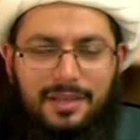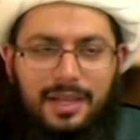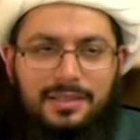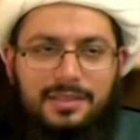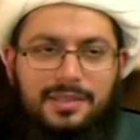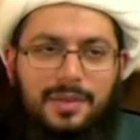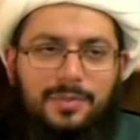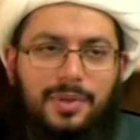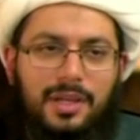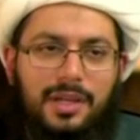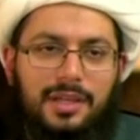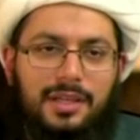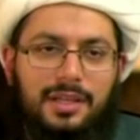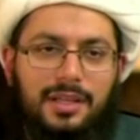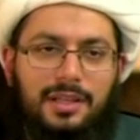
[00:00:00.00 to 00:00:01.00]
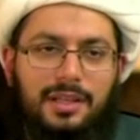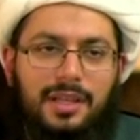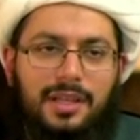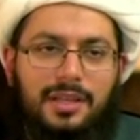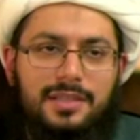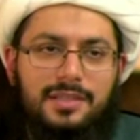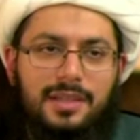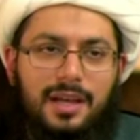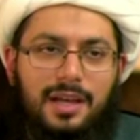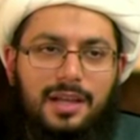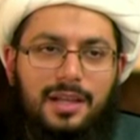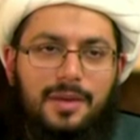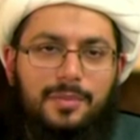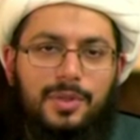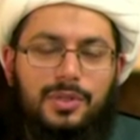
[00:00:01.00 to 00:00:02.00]
أن تبرأ إلى الله
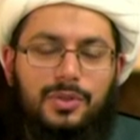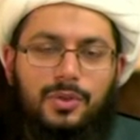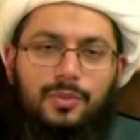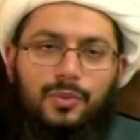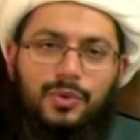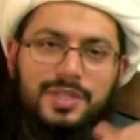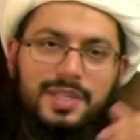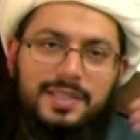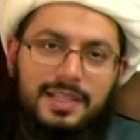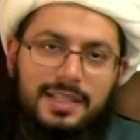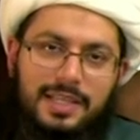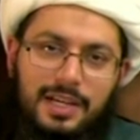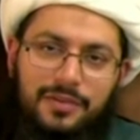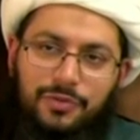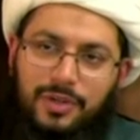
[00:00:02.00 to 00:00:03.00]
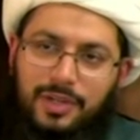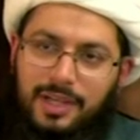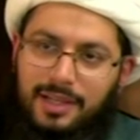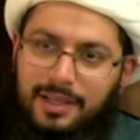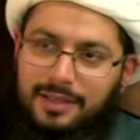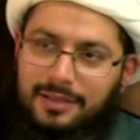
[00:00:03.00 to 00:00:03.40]
تعالى من رموز تلك الفرقة